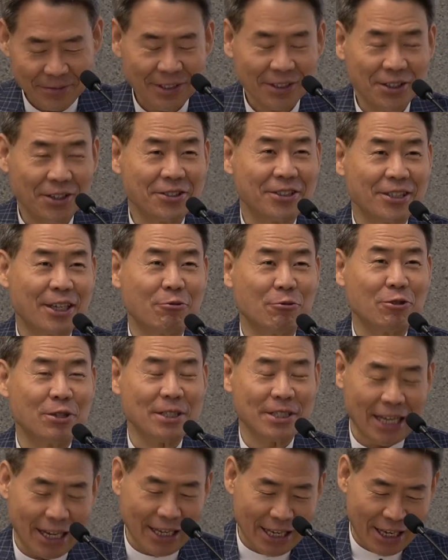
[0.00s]
어떻게 우리
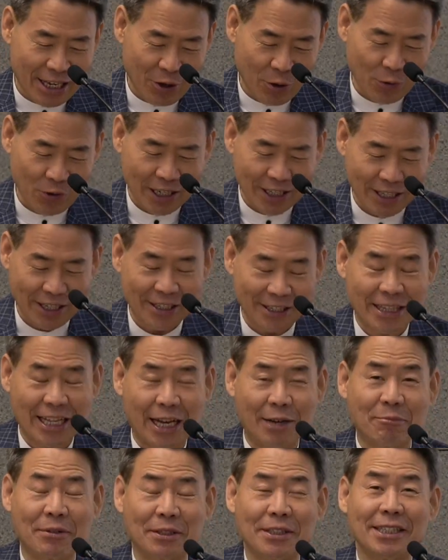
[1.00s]
사회에
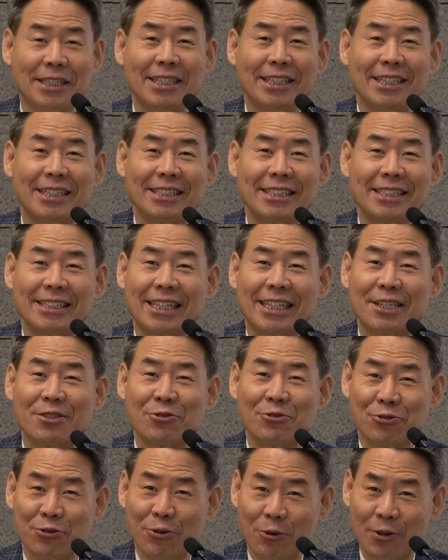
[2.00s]
효자되었냐면 지난
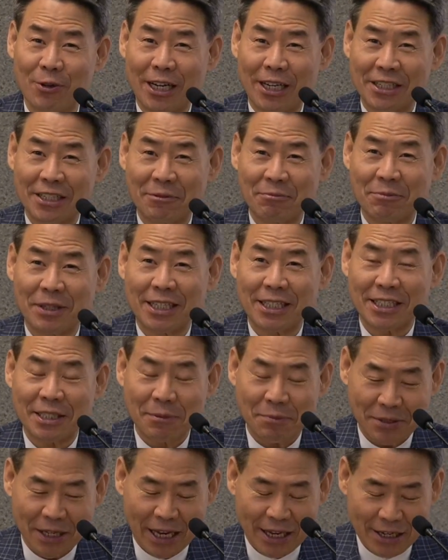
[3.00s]
수요일 날입니다.
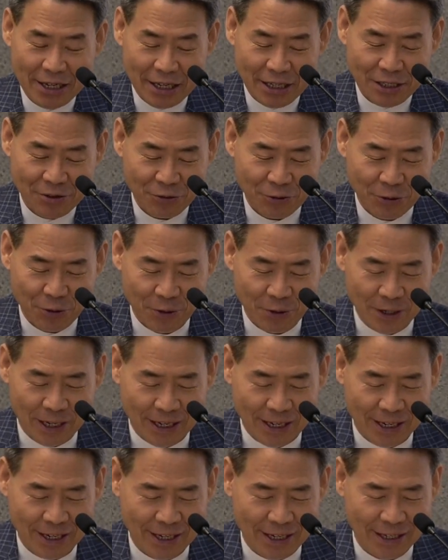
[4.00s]
14일 날 수요일
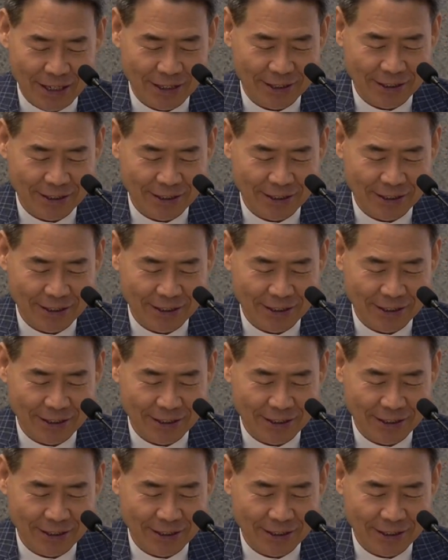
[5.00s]
날에